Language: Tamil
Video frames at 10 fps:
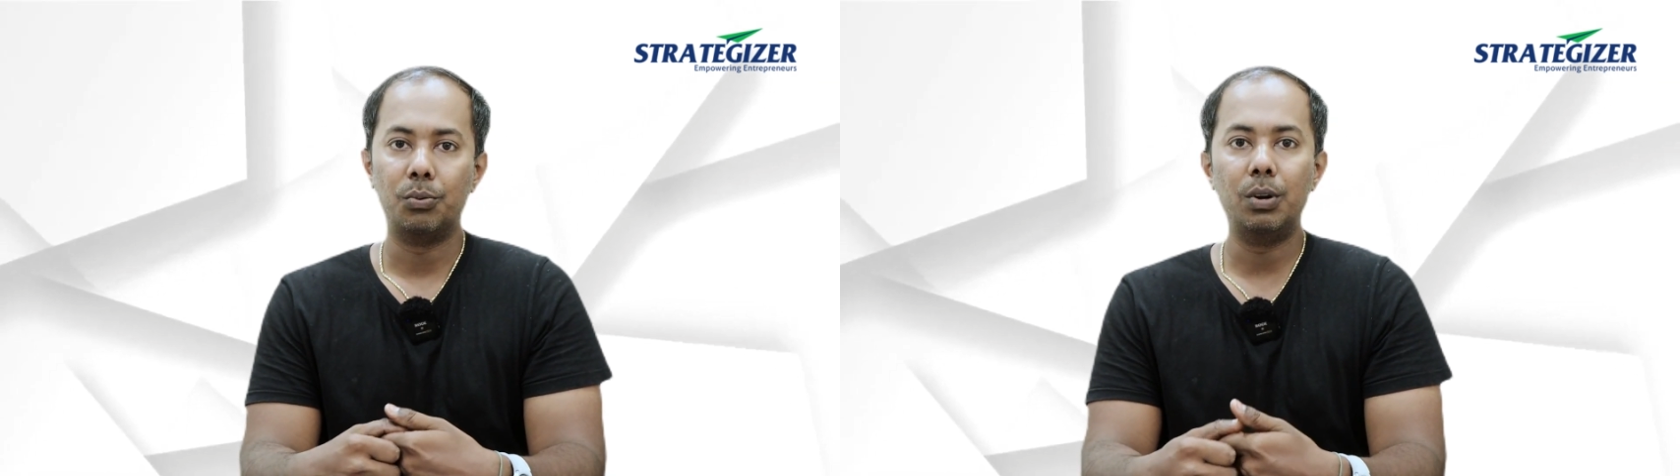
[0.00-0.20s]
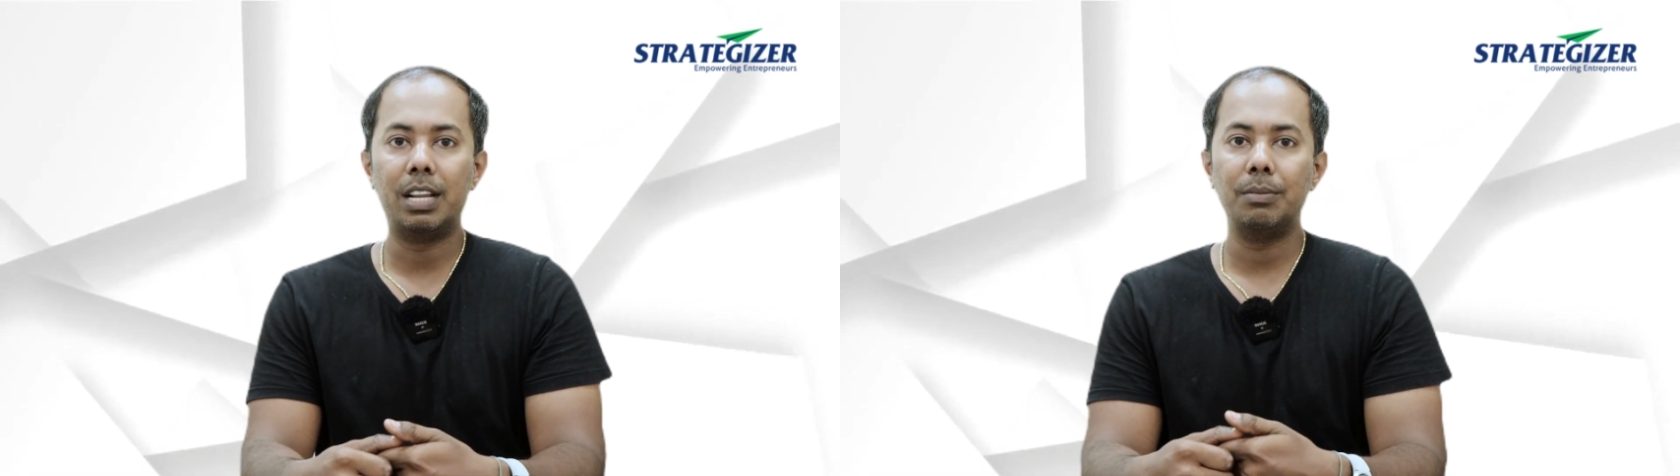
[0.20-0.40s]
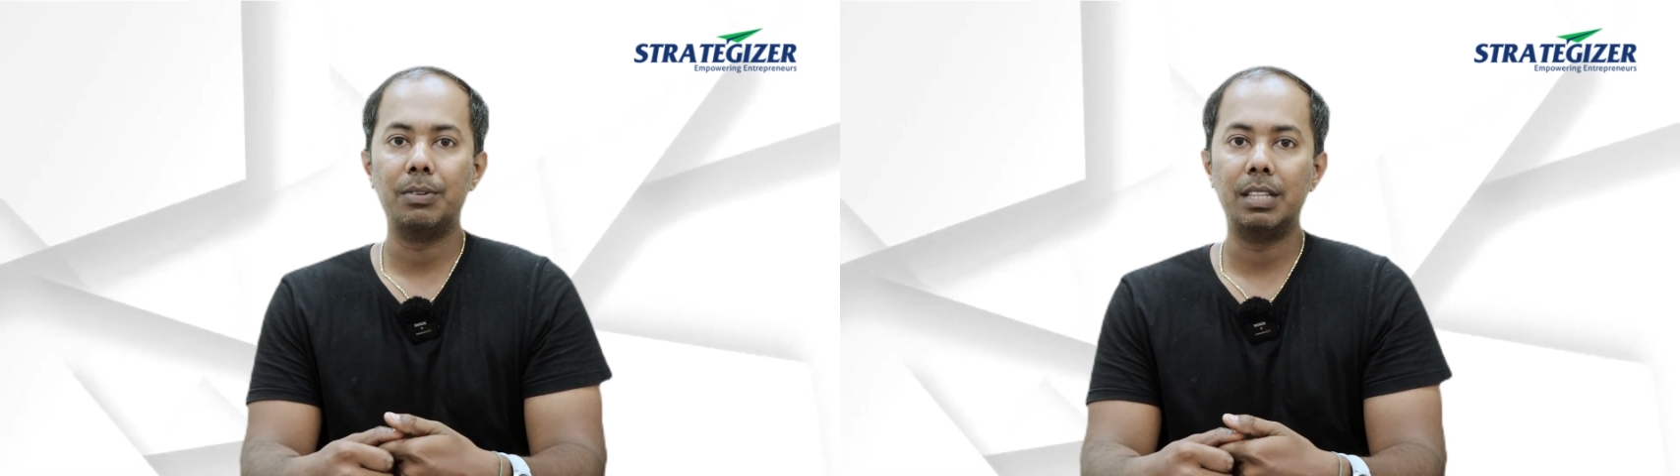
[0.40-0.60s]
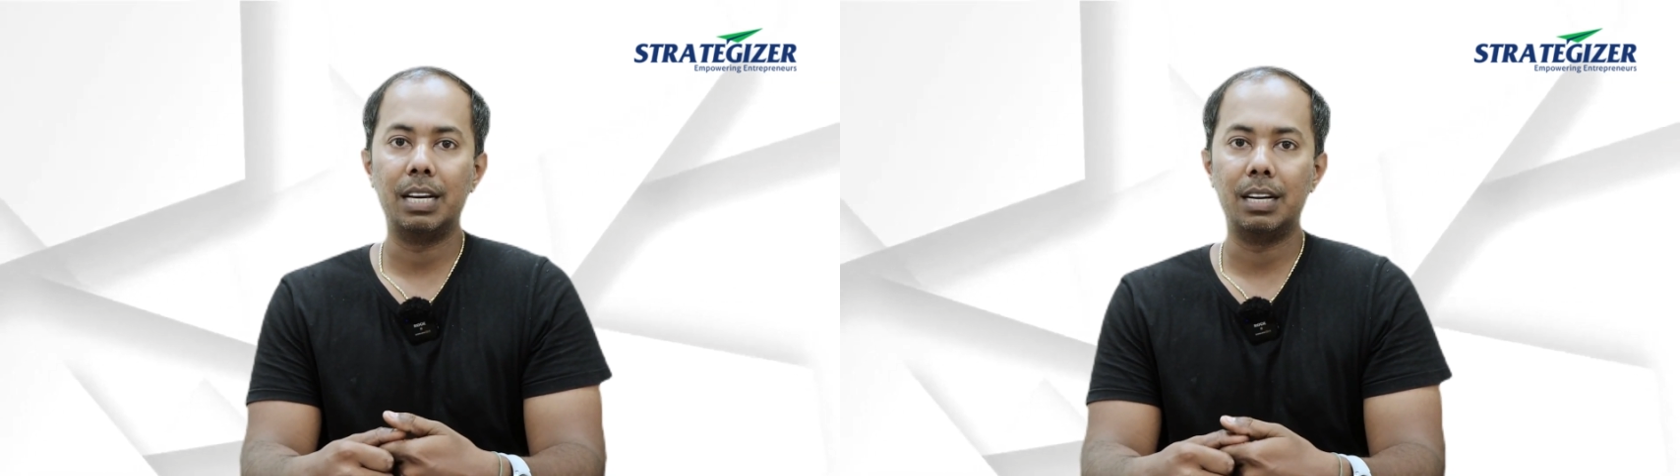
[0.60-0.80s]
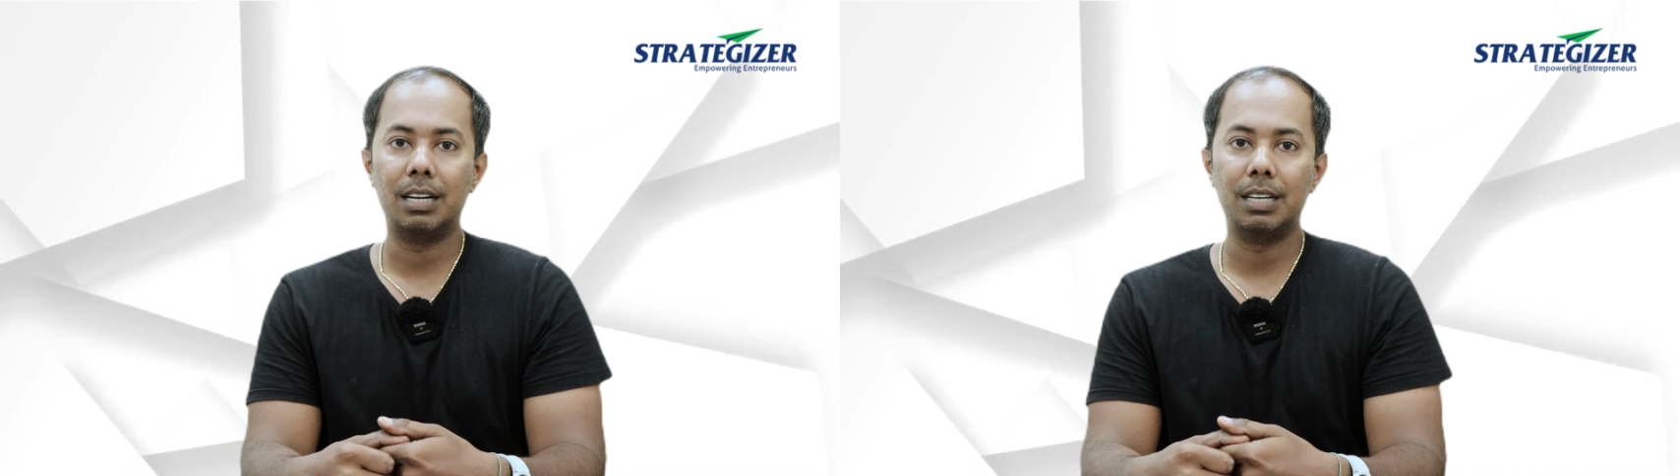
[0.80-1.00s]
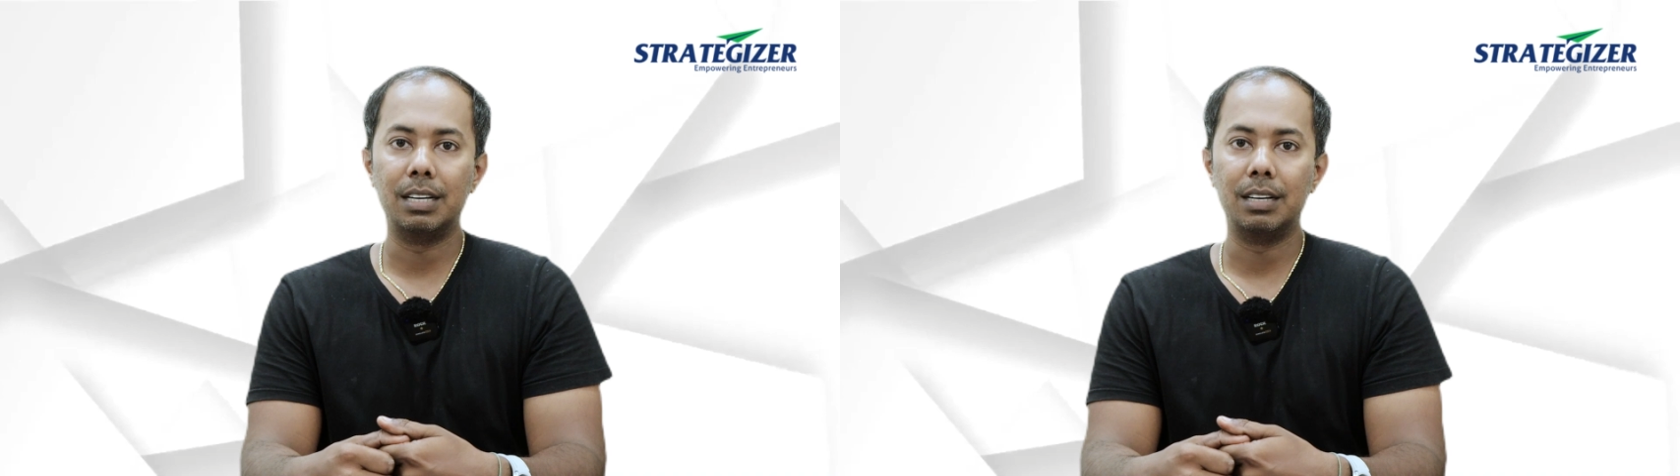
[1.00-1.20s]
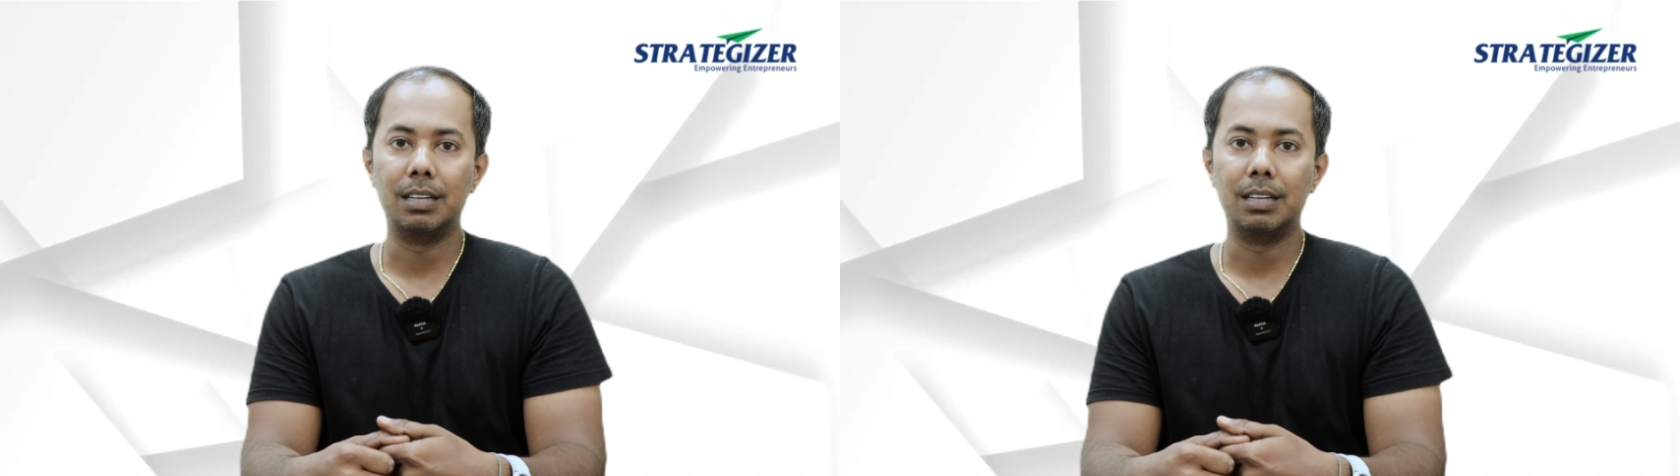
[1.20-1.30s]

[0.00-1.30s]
ஃபுல் டைம் வந்து எங்களால்